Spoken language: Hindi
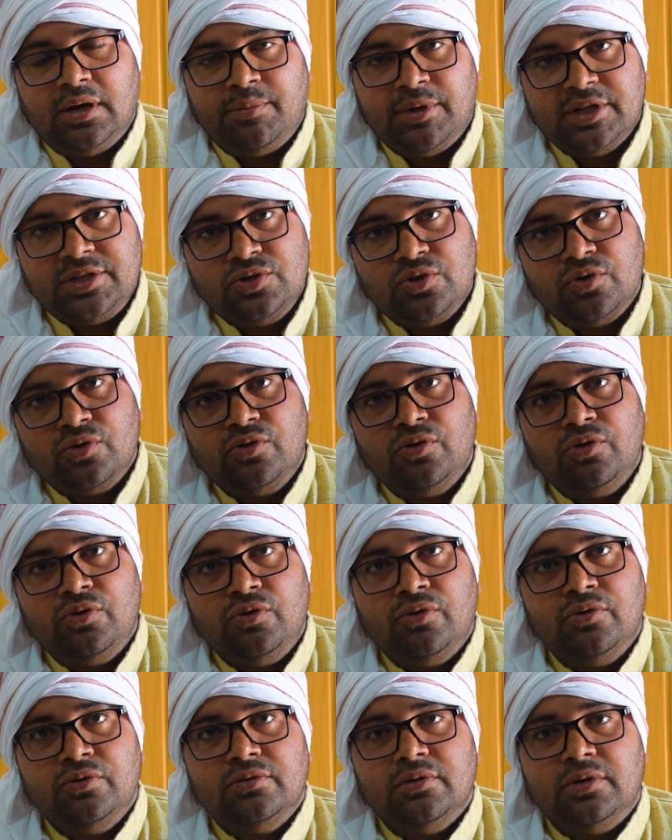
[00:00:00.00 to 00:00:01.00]
बच्चों
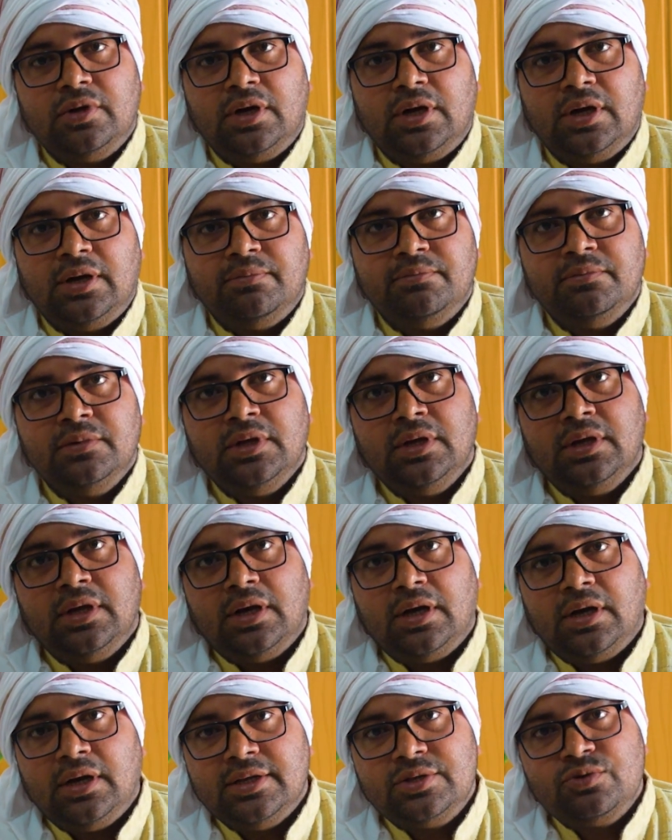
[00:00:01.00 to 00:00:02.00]

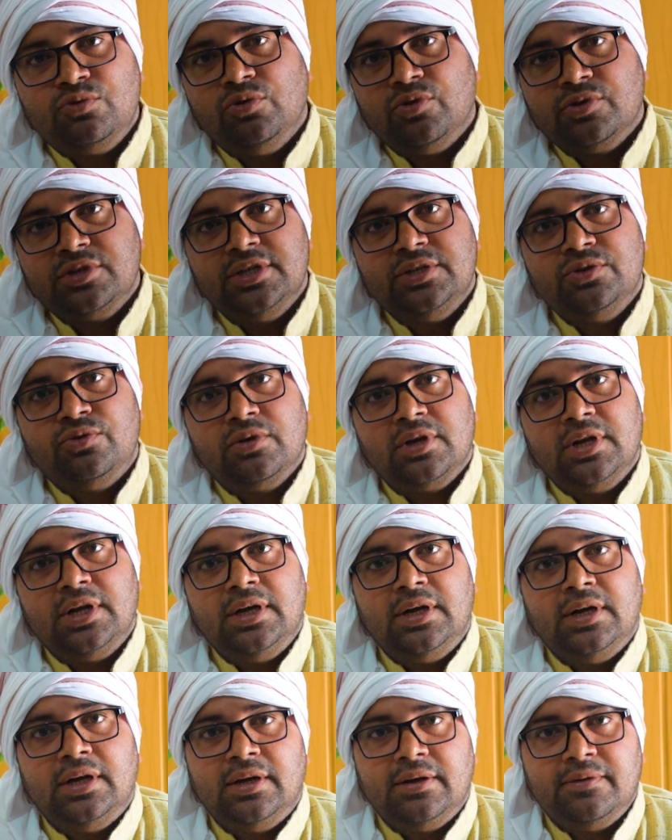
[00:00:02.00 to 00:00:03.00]
को स्कूलों से
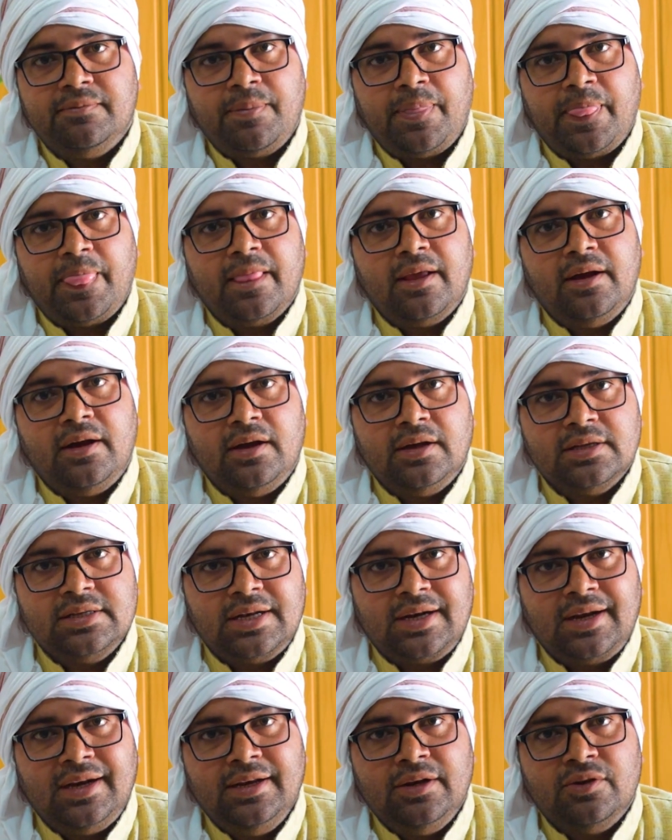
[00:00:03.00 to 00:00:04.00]
जोड़ना
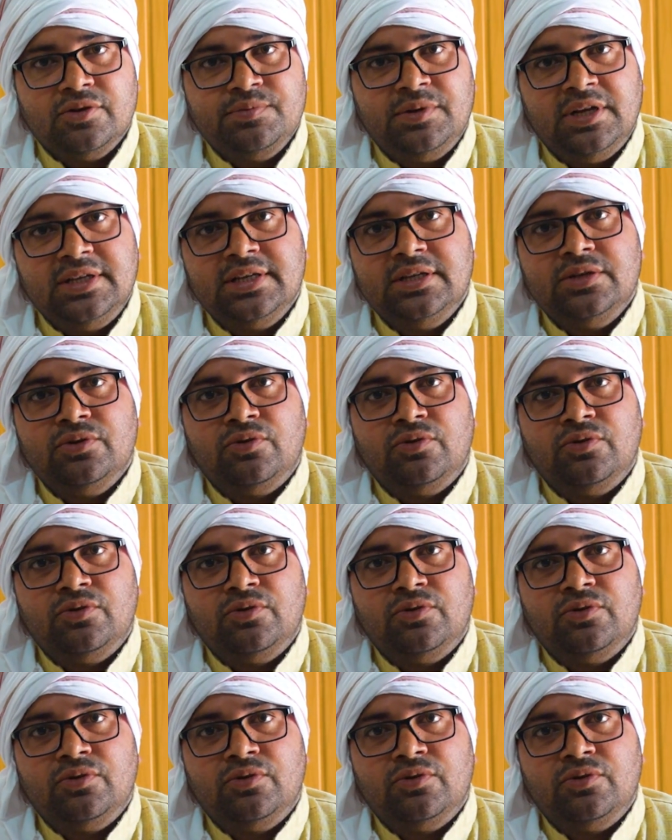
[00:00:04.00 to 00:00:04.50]
सरकारी हॉस्पिटल से